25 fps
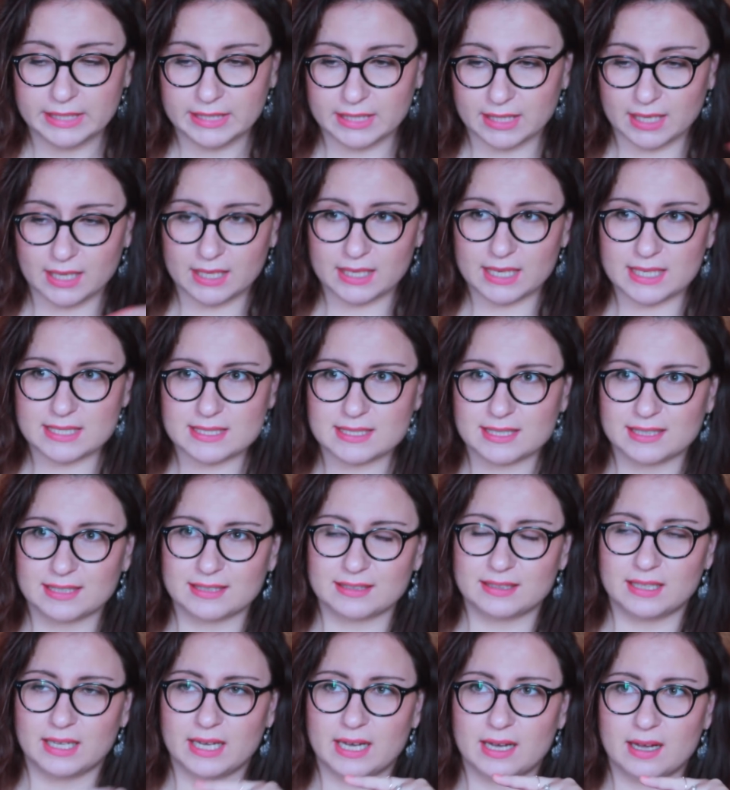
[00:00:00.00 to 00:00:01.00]
И как раз,
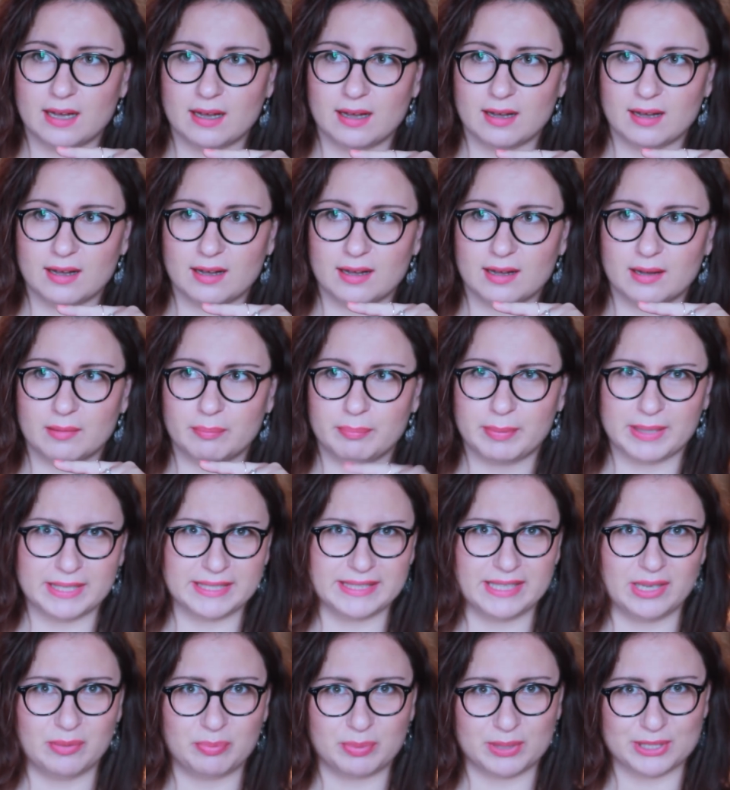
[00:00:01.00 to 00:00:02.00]
когда 5
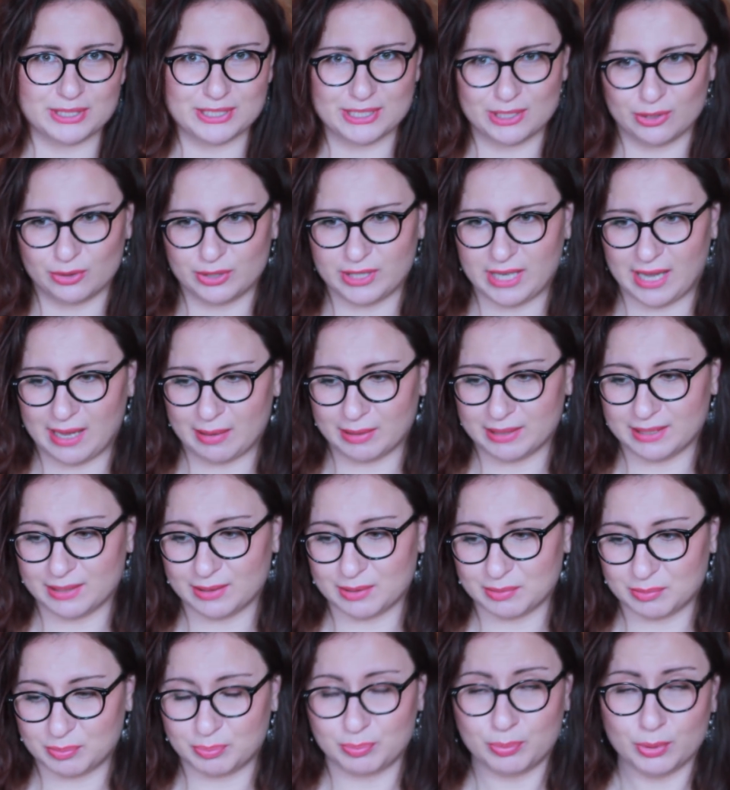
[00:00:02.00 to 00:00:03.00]
дней прошло, я ей
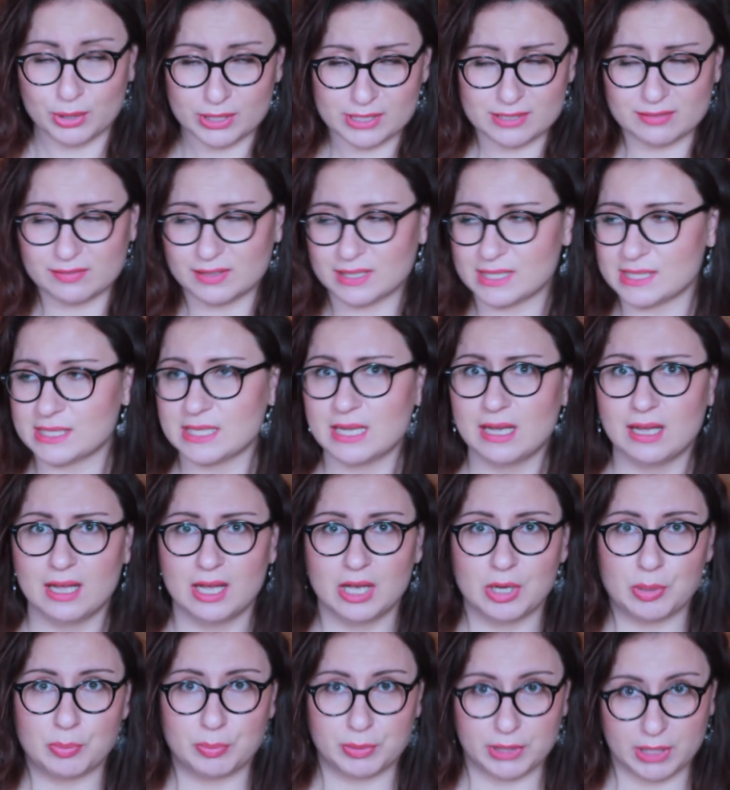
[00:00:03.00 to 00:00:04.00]
пользовалась,
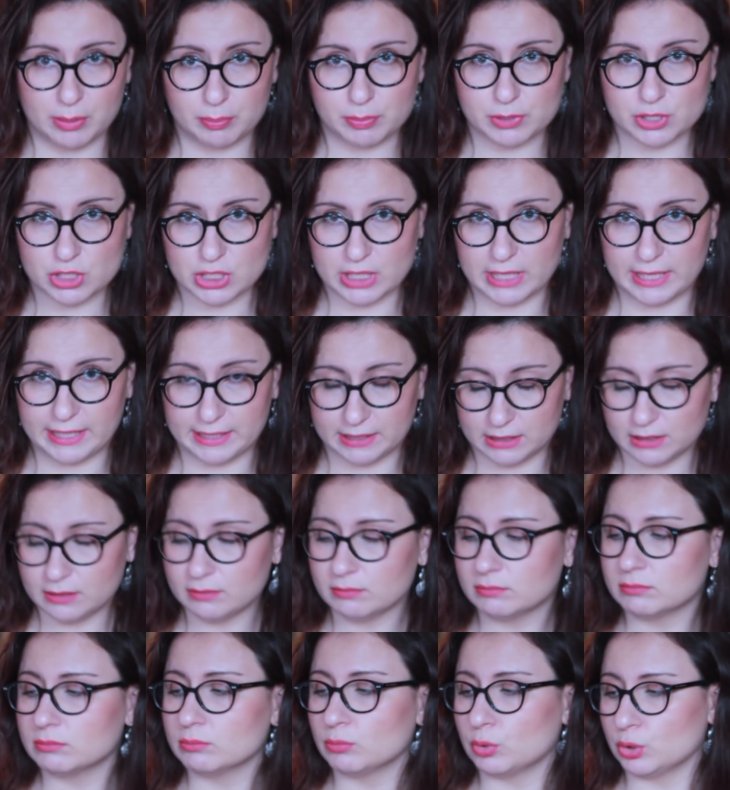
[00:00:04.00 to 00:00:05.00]
мне пришла это,
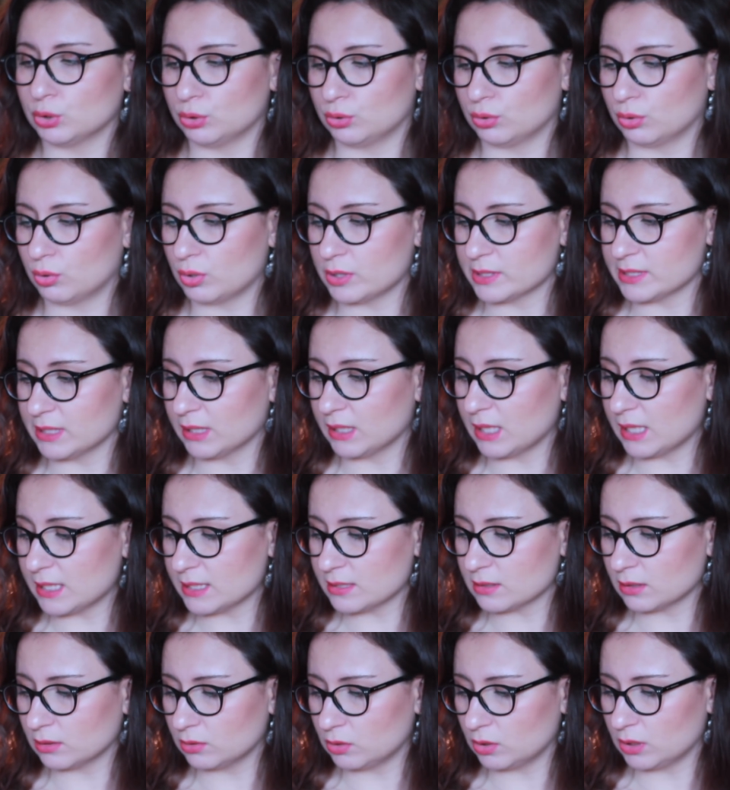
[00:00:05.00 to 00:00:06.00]
мой другой
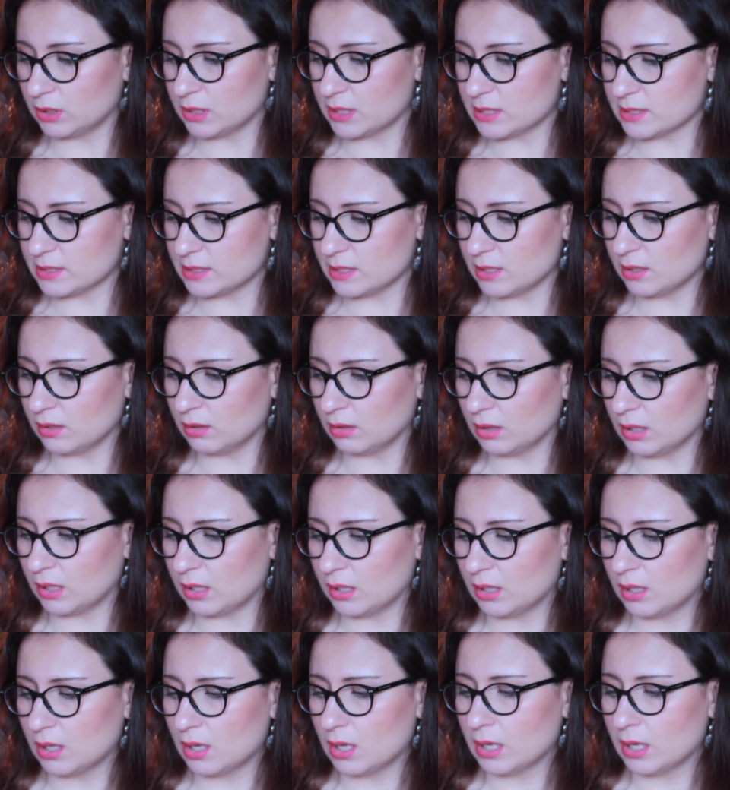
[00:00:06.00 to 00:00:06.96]
заказ, который я сделала,